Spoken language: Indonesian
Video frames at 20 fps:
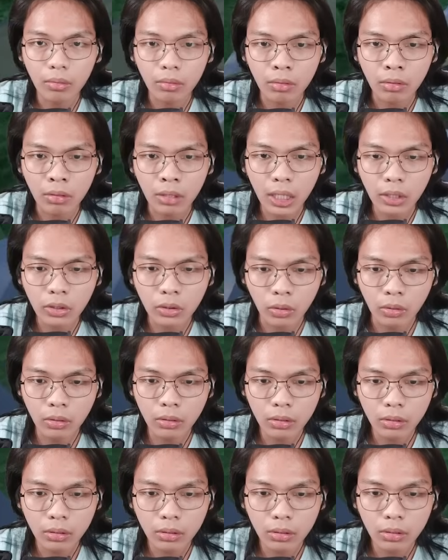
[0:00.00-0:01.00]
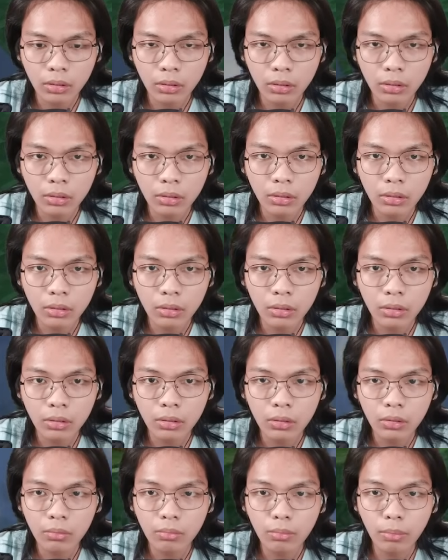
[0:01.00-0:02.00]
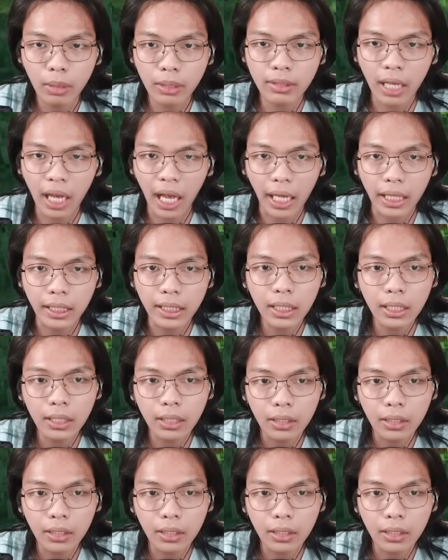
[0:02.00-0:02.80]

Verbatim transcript: Enggak, Cok. Biasa aja.